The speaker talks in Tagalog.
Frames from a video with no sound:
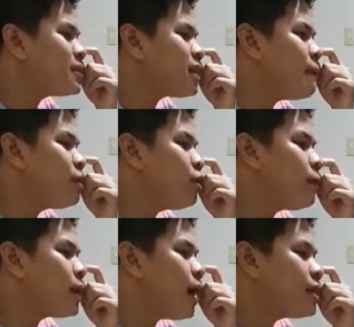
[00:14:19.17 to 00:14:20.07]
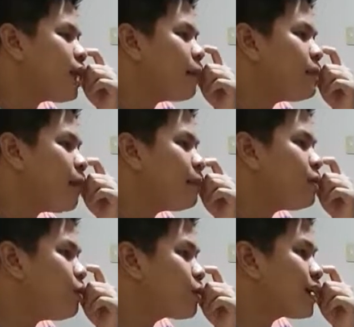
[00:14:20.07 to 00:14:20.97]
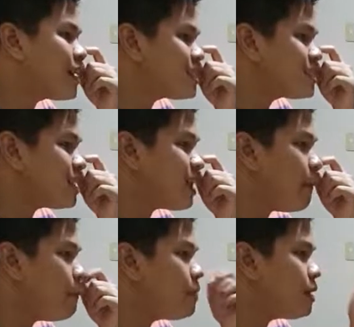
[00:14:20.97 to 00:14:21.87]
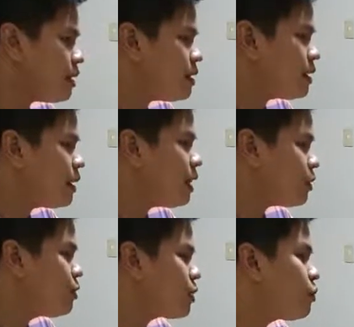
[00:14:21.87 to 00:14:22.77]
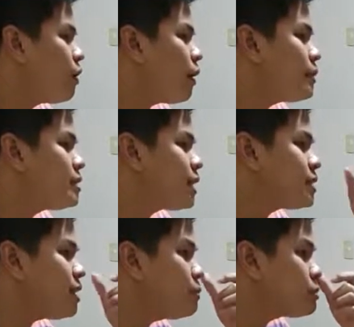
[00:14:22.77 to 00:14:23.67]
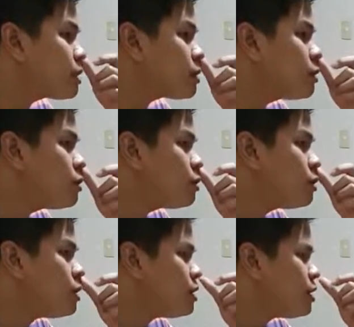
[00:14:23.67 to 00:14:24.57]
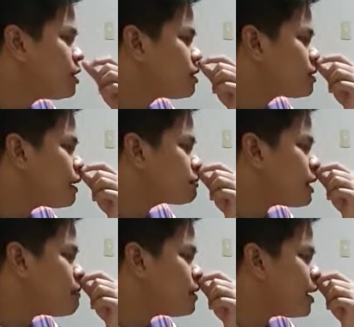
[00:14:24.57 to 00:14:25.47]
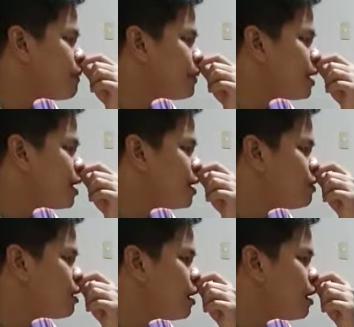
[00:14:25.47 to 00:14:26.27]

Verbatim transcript: pa sabi ko, parang ang dami naming oras. Nag-rula-rula kami dyan, nalimutan ko. So, ano na pala ngayong hapon. Wala